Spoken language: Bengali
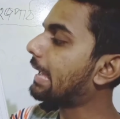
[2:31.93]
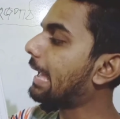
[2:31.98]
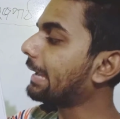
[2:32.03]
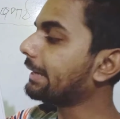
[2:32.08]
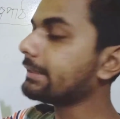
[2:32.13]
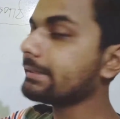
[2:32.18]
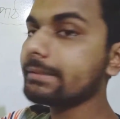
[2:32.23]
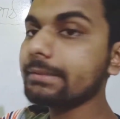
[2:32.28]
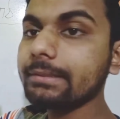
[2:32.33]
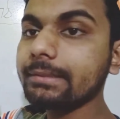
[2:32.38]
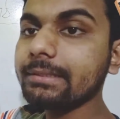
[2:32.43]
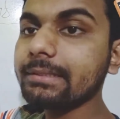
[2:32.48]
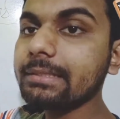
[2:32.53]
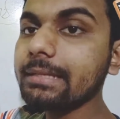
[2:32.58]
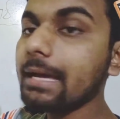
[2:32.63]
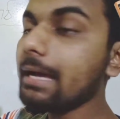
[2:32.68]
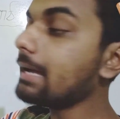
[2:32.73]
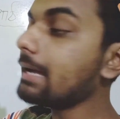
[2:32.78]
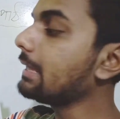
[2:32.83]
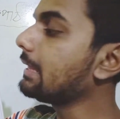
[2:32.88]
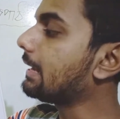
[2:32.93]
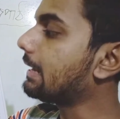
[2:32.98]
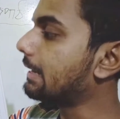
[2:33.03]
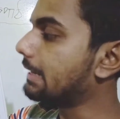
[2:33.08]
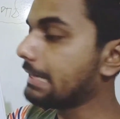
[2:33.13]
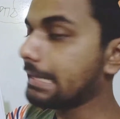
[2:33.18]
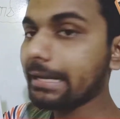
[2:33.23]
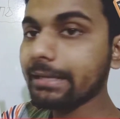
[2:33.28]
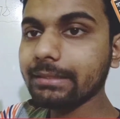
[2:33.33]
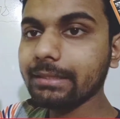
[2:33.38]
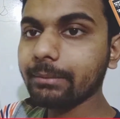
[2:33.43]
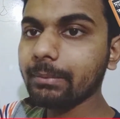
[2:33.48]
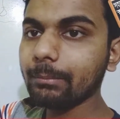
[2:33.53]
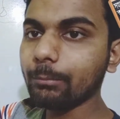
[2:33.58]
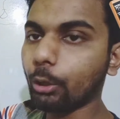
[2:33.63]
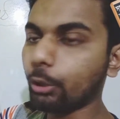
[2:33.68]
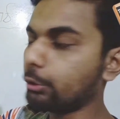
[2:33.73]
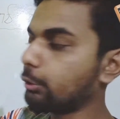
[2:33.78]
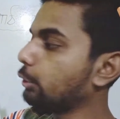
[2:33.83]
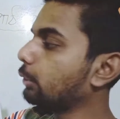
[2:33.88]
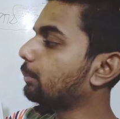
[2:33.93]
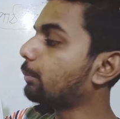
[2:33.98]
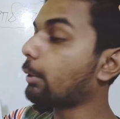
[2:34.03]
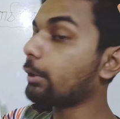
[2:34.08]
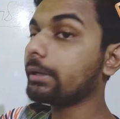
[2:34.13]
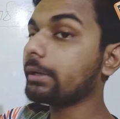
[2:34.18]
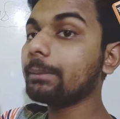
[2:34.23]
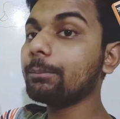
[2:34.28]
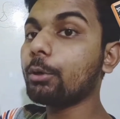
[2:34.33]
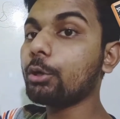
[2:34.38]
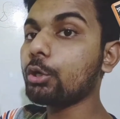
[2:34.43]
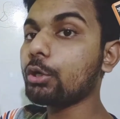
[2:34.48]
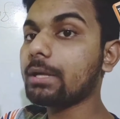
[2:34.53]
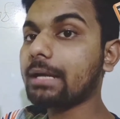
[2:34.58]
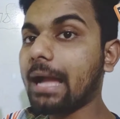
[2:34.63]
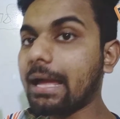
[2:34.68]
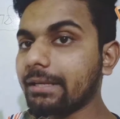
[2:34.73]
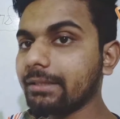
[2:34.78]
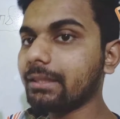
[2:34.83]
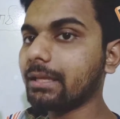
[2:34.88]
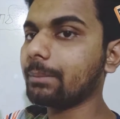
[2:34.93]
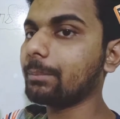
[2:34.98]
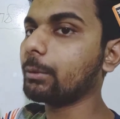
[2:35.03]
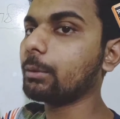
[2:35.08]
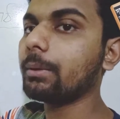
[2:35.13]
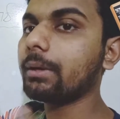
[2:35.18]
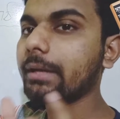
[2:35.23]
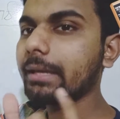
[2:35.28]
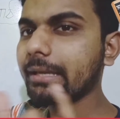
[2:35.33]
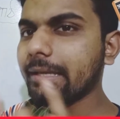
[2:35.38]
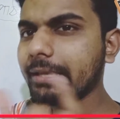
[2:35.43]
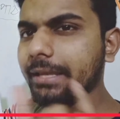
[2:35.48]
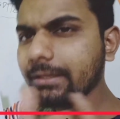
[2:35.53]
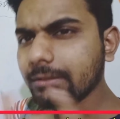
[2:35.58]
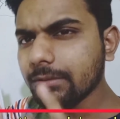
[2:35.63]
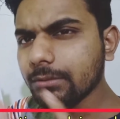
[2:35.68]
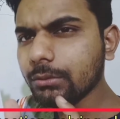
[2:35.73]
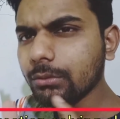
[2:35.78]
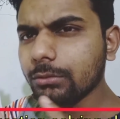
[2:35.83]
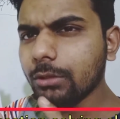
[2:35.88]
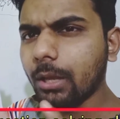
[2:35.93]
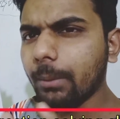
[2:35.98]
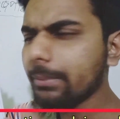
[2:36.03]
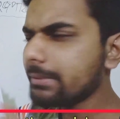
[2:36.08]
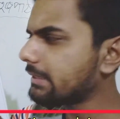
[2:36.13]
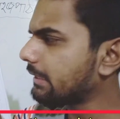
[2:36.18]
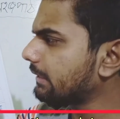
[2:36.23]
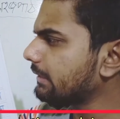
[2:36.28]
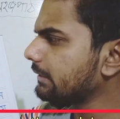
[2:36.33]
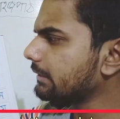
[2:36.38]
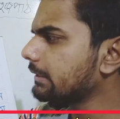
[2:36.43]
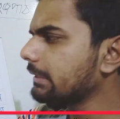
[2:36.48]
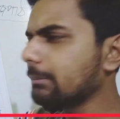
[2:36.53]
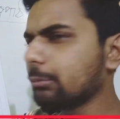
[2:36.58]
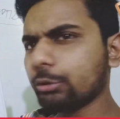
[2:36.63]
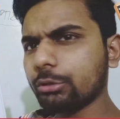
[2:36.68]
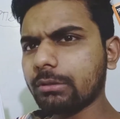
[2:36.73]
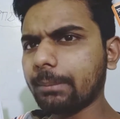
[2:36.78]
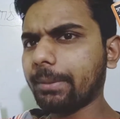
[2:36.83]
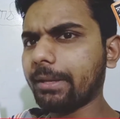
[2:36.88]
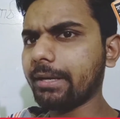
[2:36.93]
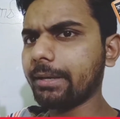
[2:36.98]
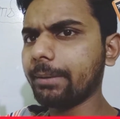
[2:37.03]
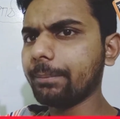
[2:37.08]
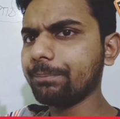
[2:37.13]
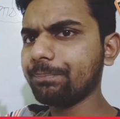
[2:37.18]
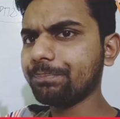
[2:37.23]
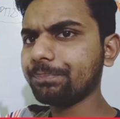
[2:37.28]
একটা লেখা থাকবে বর্ণ পরের বর্ণটা খালি থাকবে তোমাকে গেস করতে হবে যেখানে কি বসতে পারে